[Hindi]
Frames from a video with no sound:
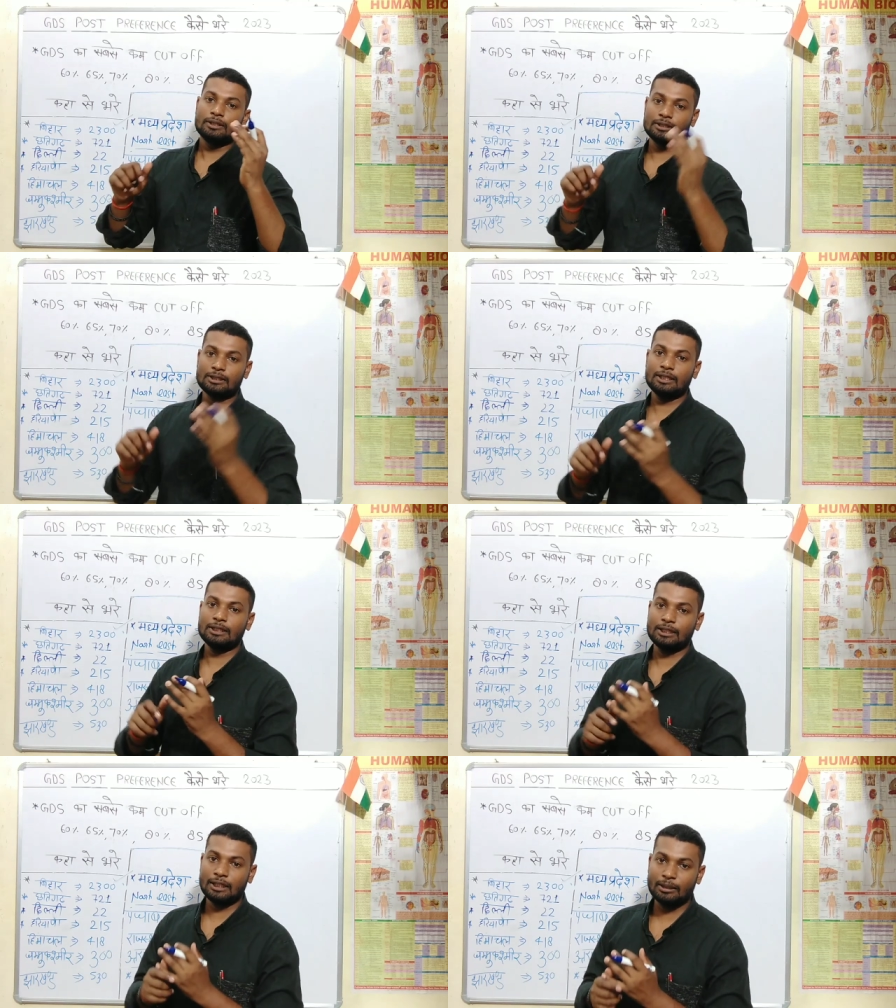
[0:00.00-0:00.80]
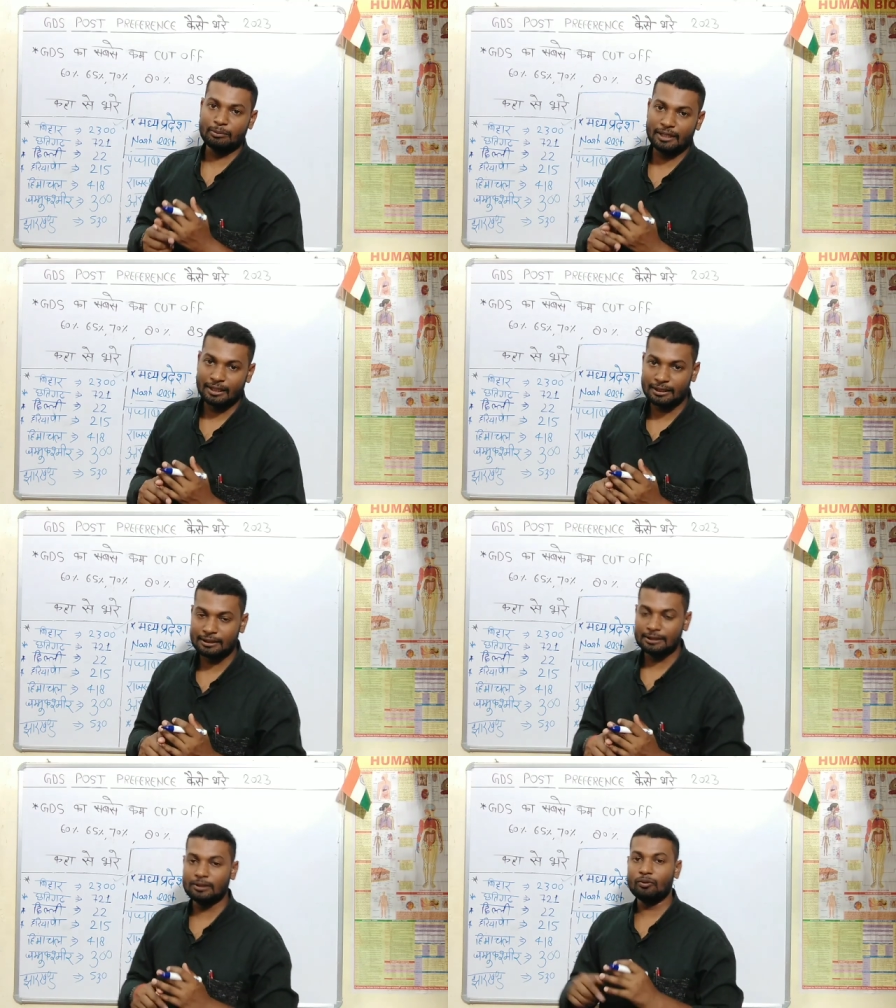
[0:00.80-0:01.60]
जिसका ज़्यादा मेरिट
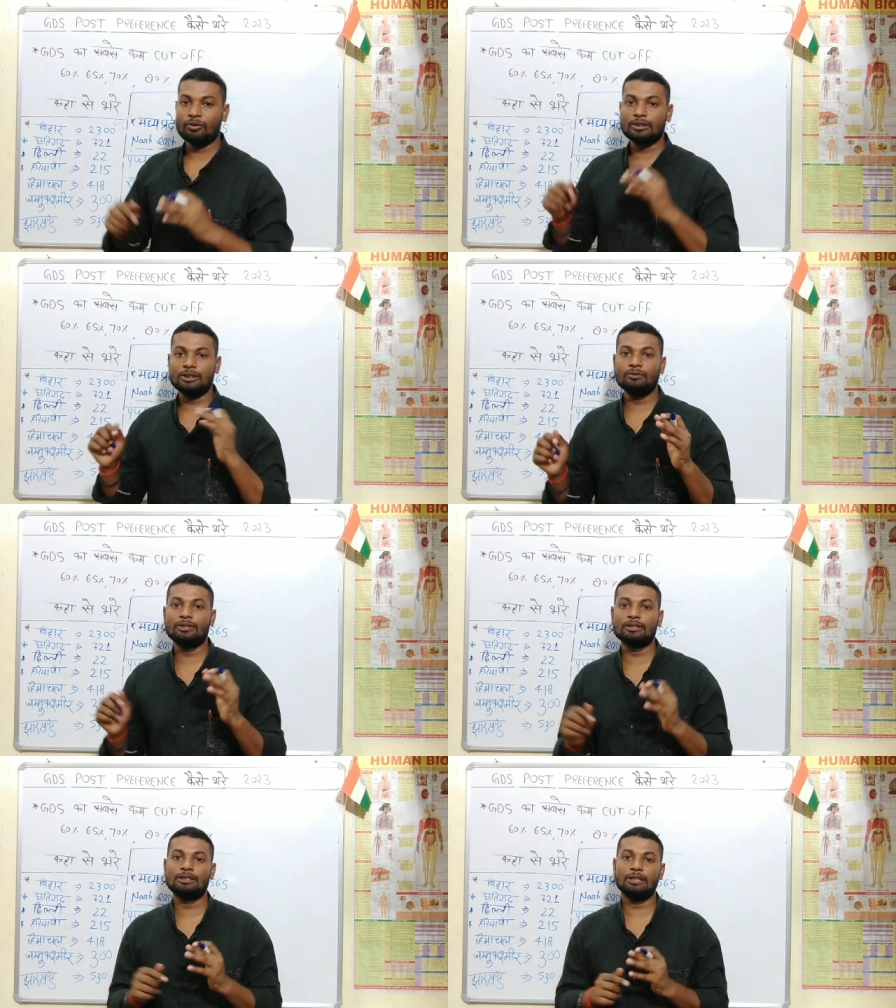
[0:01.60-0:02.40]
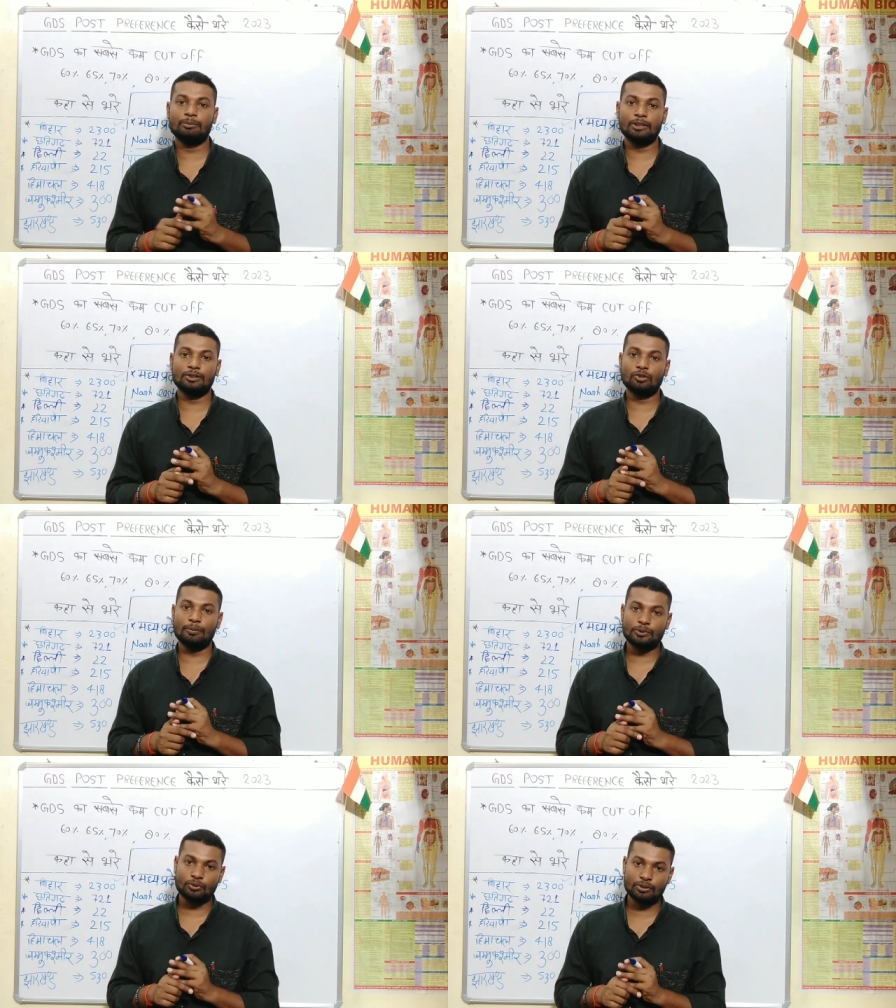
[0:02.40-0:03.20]
रहती है वो किसी वजह से अपना
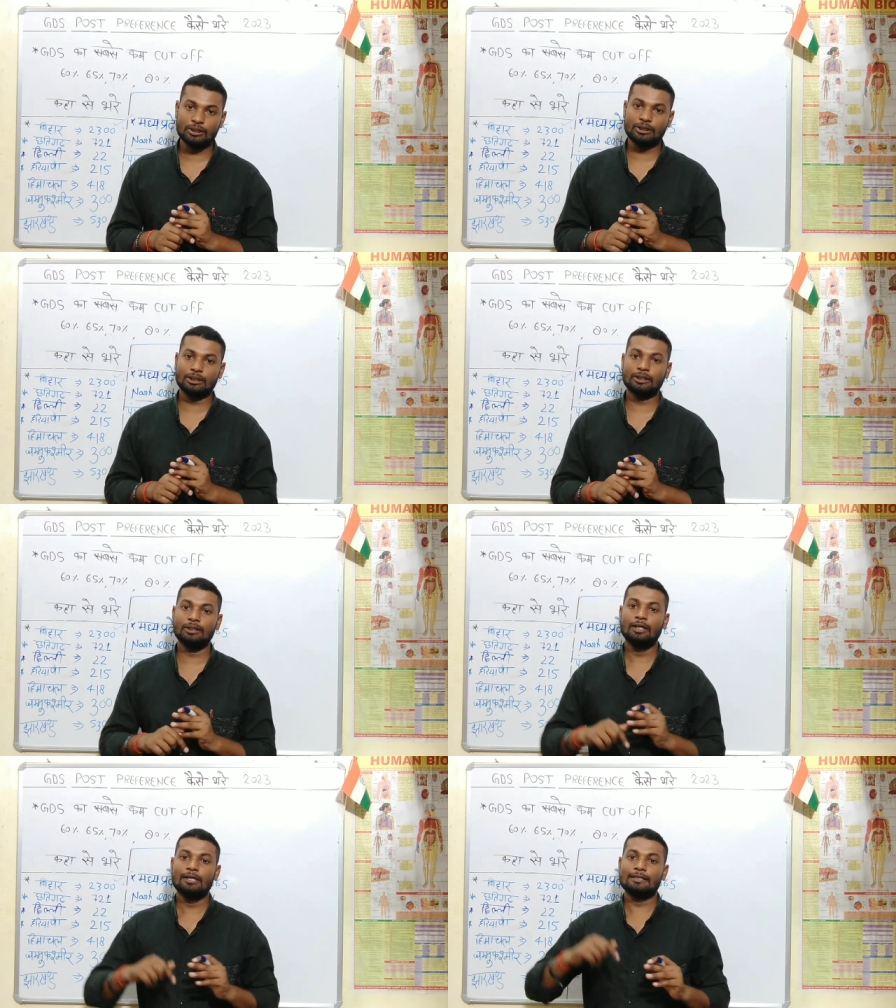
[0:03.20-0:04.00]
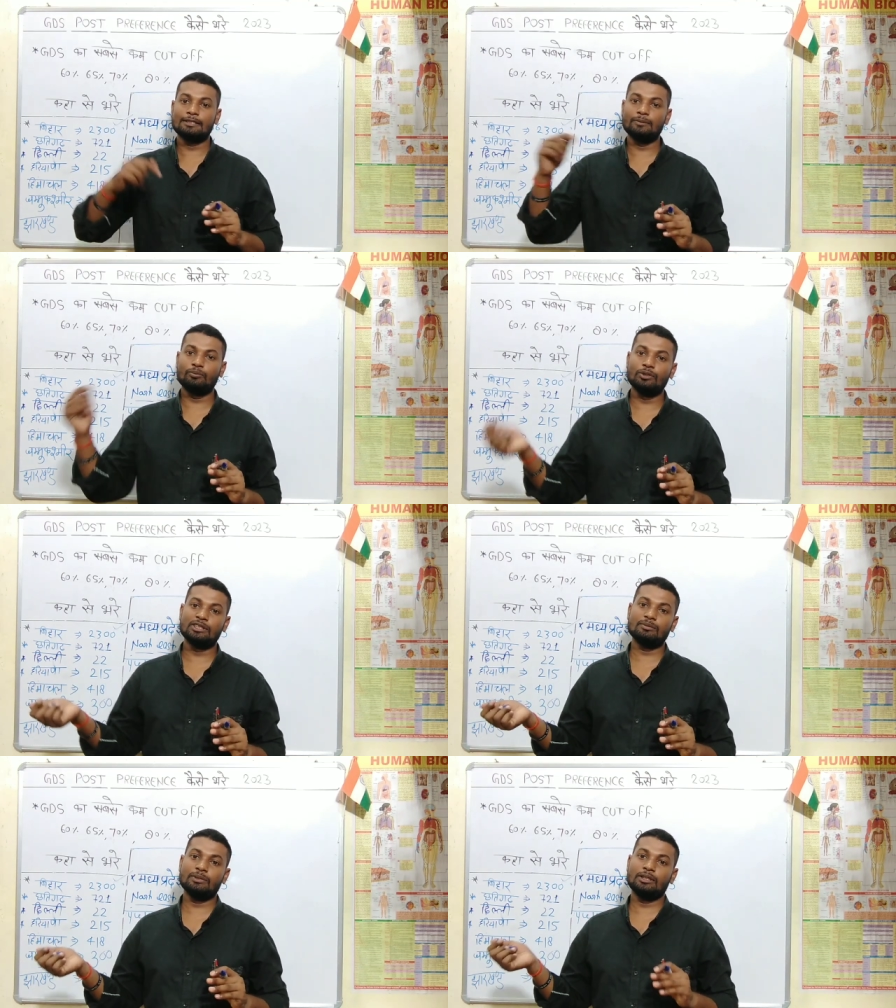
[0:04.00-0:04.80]
जॉब छोड़ देते हैं किसी
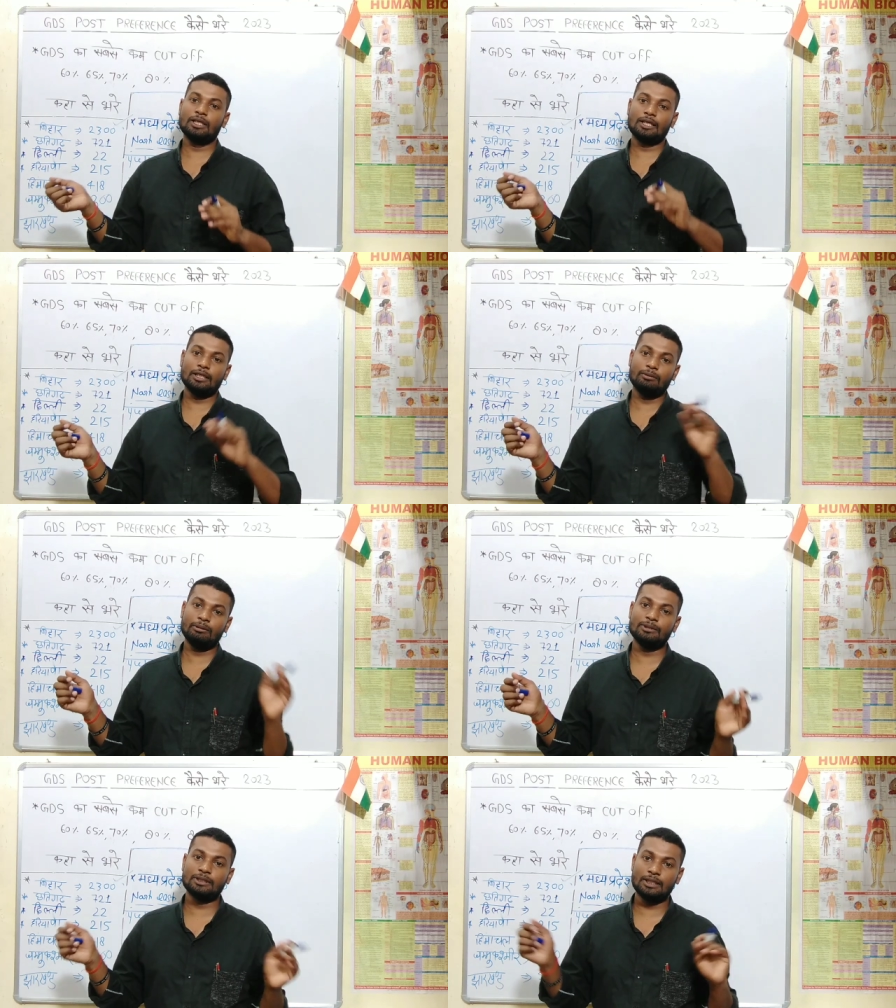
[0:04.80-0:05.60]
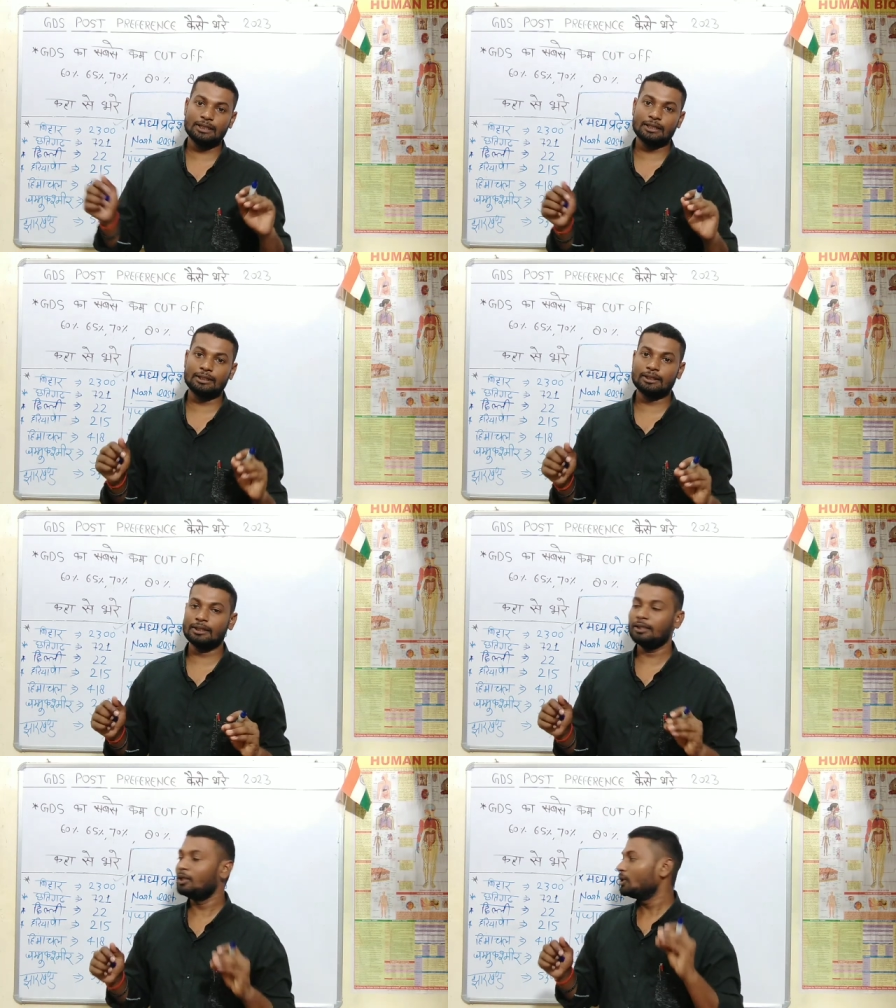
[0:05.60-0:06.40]
पुलिस में या रेलवे में चले जाते हैं